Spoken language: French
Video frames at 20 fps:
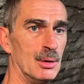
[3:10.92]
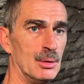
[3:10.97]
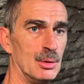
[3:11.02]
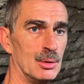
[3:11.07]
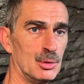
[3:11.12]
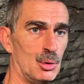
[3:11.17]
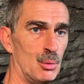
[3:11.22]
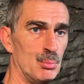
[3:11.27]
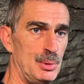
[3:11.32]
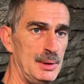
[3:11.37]
en
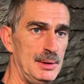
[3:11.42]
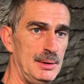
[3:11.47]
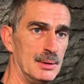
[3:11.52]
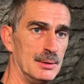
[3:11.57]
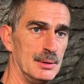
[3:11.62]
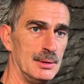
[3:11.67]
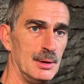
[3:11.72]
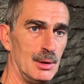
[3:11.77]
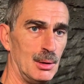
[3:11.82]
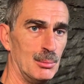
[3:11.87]
camping,
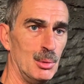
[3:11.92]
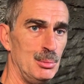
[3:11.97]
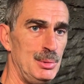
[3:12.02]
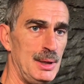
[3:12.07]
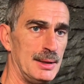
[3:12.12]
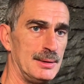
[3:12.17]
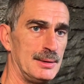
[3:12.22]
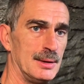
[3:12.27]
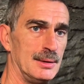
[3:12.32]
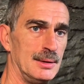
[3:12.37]
en
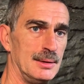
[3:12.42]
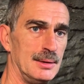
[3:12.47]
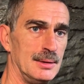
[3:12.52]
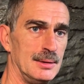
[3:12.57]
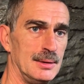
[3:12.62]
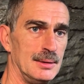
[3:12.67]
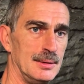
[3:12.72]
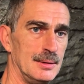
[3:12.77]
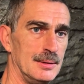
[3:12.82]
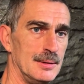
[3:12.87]
mobilette.
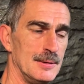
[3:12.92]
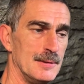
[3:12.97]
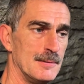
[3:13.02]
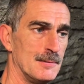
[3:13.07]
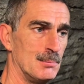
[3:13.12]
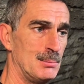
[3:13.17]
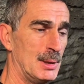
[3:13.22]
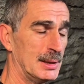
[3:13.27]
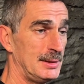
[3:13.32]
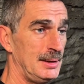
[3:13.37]

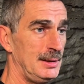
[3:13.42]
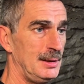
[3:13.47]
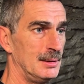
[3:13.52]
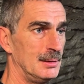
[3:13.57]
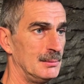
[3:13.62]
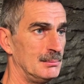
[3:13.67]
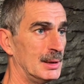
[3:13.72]
On partait.